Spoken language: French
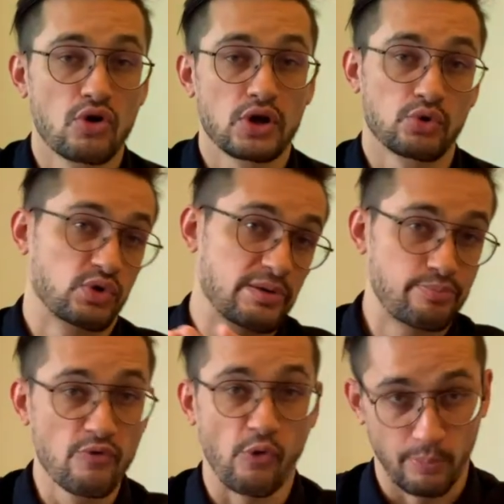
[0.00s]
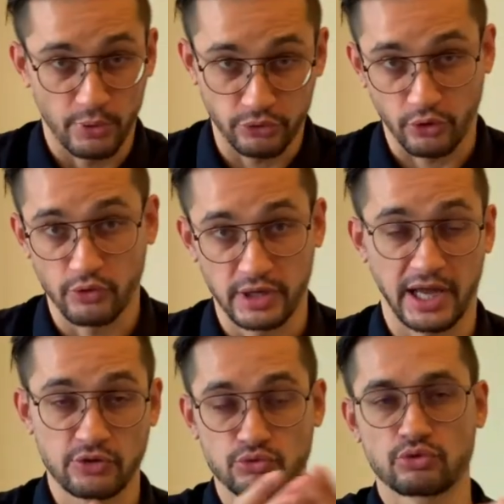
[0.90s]
Donc les pauvres ont peu de temps et les
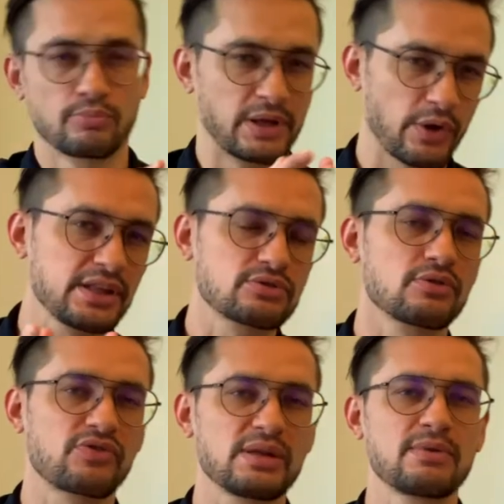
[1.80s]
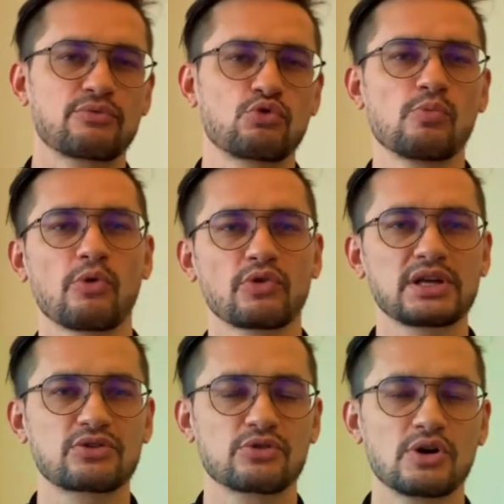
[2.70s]
riches ont du temps. Mais regardez ce film et vous comprendrez
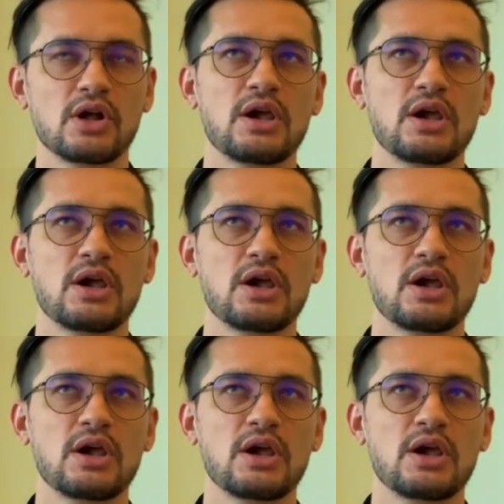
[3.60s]
que